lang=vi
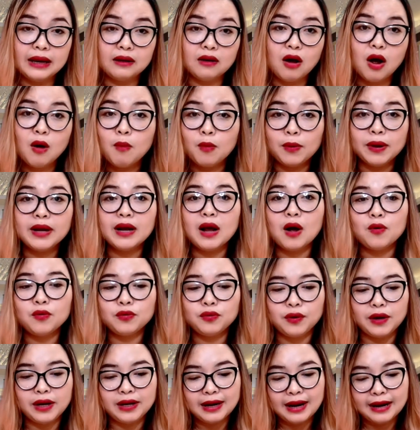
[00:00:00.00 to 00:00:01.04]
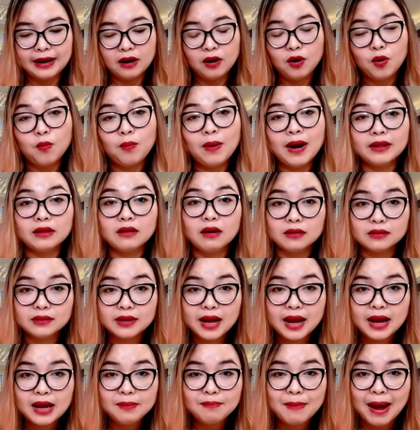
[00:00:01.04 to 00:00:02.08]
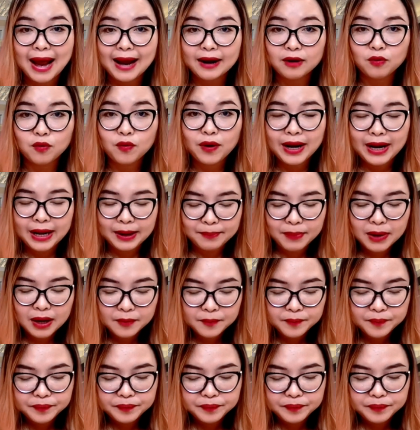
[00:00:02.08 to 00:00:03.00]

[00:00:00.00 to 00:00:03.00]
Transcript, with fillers: có một cái câu chuyện này nó cũng là thực tế bạn của em á